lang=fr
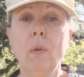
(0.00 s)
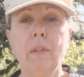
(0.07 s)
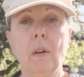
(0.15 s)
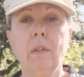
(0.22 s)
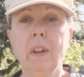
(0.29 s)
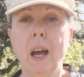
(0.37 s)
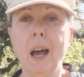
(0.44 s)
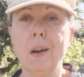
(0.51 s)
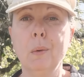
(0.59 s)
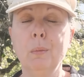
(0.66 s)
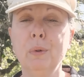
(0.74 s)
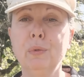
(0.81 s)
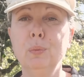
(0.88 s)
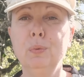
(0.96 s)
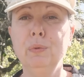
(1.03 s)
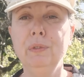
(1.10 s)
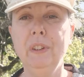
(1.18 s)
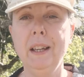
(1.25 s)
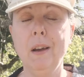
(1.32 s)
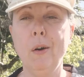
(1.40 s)
enfin on verra comment vous
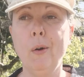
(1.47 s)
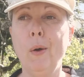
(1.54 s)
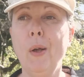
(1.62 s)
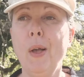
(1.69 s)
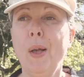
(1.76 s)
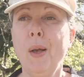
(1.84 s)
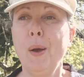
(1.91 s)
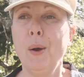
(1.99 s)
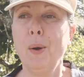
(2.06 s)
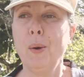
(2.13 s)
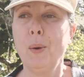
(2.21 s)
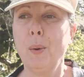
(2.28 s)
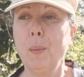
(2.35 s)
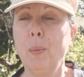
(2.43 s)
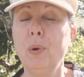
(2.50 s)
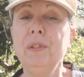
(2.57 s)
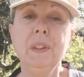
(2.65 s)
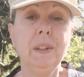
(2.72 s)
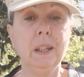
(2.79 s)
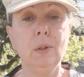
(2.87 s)
pouvez euh, euh,
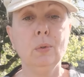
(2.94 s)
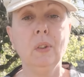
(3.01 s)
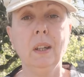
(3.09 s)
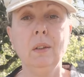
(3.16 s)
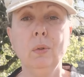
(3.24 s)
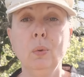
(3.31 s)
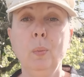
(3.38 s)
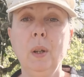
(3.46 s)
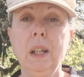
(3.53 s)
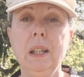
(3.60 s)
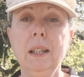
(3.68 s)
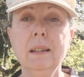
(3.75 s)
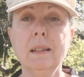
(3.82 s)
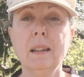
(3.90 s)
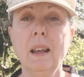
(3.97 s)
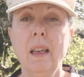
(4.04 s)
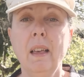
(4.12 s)
profiter de cette playlist.